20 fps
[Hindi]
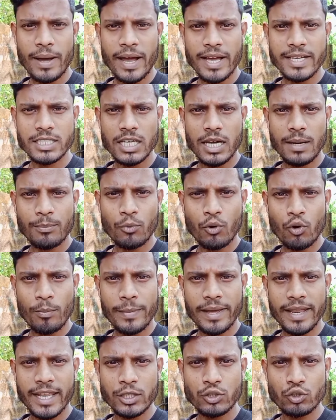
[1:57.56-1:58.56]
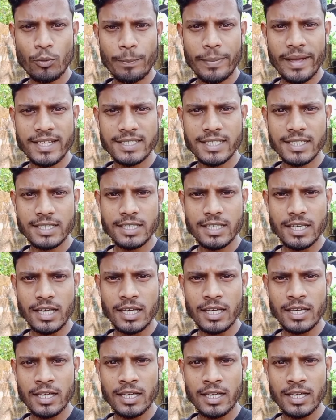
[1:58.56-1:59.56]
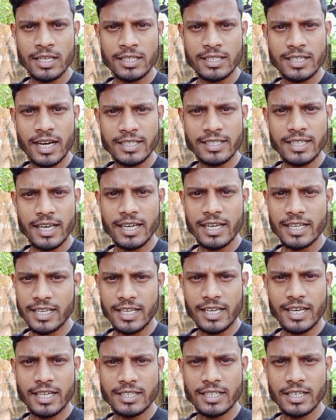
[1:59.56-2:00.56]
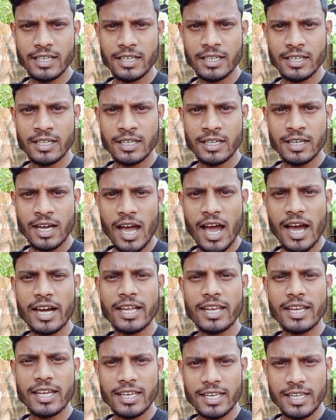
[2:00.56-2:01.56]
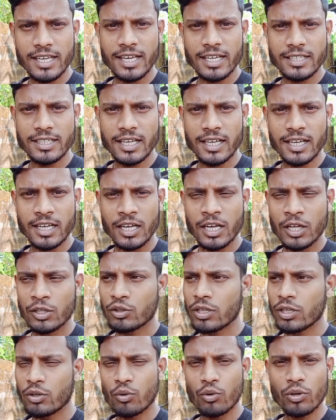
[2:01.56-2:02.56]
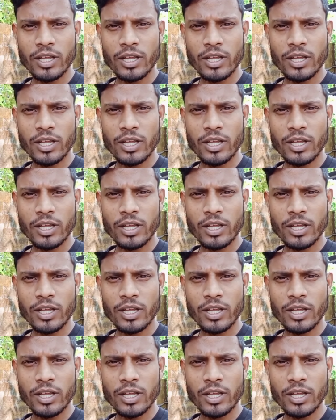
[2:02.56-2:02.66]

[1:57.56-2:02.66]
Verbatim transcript: इन भाई साहब को मैंने जो पैसे दिए क्या ये इन्हीं के थे अगर इन्हीं के थे तो